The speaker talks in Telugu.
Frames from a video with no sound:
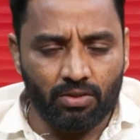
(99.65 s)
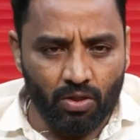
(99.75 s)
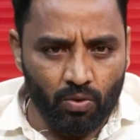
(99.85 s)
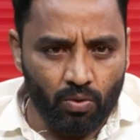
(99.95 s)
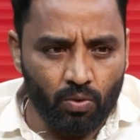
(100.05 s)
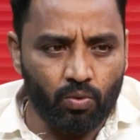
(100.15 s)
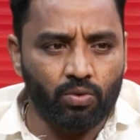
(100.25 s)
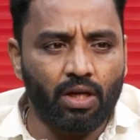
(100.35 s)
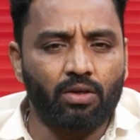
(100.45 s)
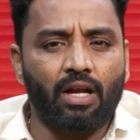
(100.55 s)
చెరువులు
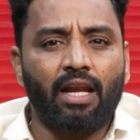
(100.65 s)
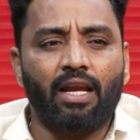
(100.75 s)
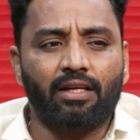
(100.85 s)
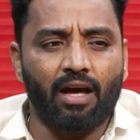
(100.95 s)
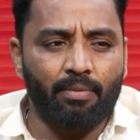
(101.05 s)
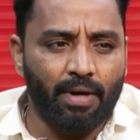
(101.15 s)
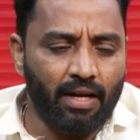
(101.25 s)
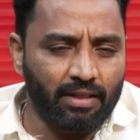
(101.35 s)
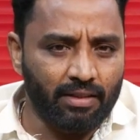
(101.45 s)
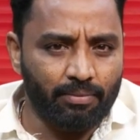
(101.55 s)
కుంటలు నాళాలు
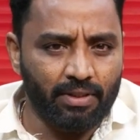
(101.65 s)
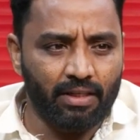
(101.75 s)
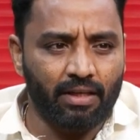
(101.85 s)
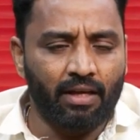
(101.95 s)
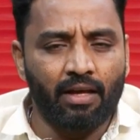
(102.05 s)
కాపాడాలని చెప్పేసి